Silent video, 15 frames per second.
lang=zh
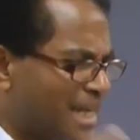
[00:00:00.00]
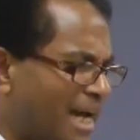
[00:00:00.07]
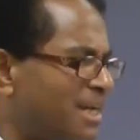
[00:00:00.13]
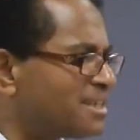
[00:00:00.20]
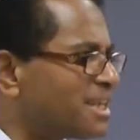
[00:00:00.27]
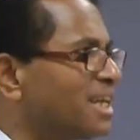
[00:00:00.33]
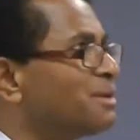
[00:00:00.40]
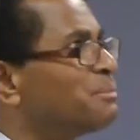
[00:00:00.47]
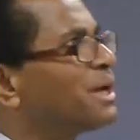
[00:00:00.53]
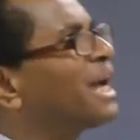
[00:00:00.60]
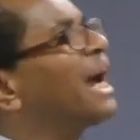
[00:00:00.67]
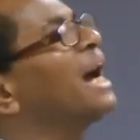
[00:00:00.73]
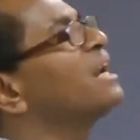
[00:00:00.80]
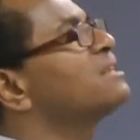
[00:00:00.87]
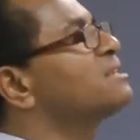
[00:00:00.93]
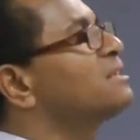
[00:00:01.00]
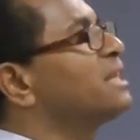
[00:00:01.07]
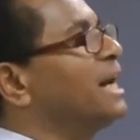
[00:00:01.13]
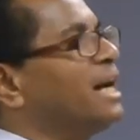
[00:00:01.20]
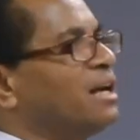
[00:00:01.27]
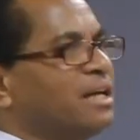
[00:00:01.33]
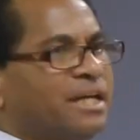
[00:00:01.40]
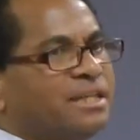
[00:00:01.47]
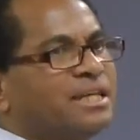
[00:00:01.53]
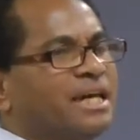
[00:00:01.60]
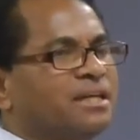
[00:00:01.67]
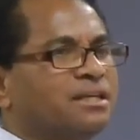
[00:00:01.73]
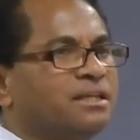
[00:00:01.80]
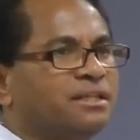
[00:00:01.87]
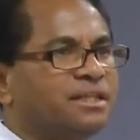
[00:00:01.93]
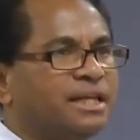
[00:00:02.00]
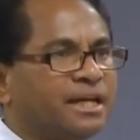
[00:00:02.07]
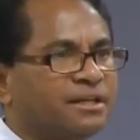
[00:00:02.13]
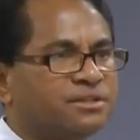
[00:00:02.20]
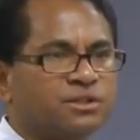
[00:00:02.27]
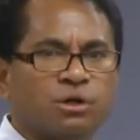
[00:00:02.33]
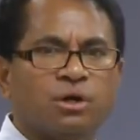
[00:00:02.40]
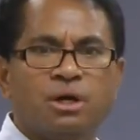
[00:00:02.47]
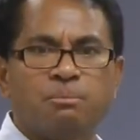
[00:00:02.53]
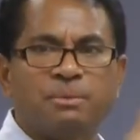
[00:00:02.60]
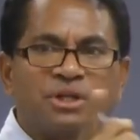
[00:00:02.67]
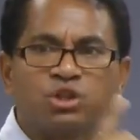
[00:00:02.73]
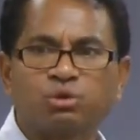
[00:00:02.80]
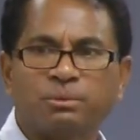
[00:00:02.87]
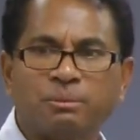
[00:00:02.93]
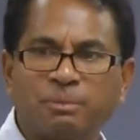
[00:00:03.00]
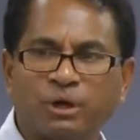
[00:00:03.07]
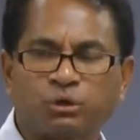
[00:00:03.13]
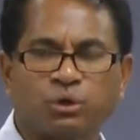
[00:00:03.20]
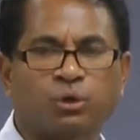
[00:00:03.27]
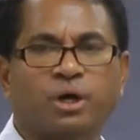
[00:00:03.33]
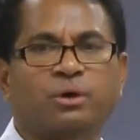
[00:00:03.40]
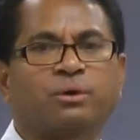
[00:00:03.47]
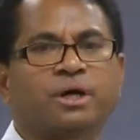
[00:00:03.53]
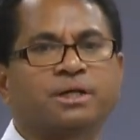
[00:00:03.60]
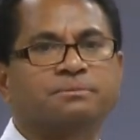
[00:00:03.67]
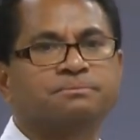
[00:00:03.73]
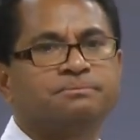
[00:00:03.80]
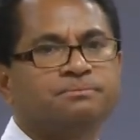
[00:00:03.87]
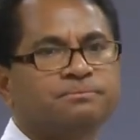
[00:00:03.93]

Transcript: 站在那边看着他，给他一个力量的时候，门徒们跑得光光。